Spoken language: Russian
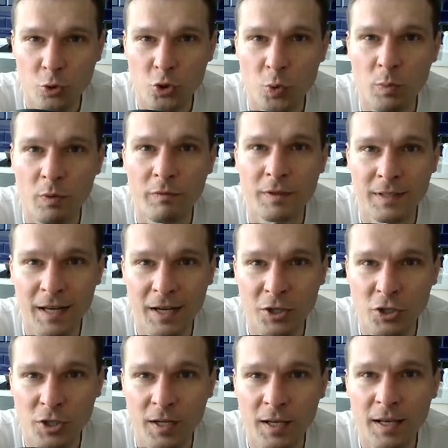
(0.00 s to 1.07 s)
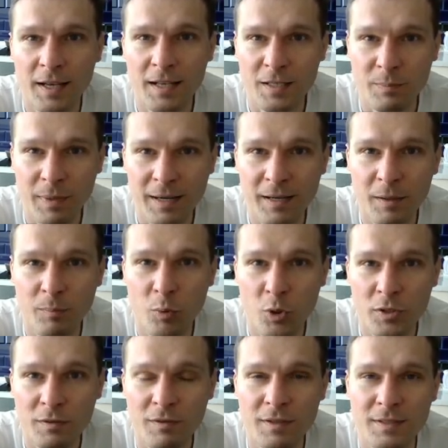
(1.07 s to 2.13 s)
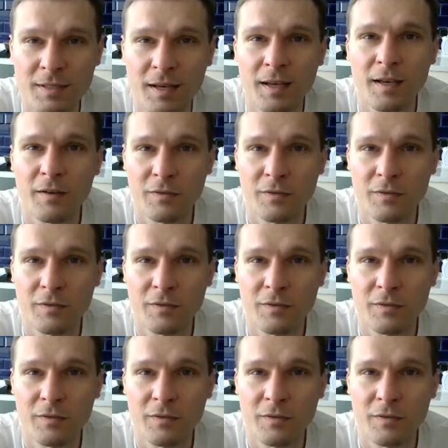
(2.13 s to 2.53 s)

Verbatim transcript: чтобы вы также смогли пользоваться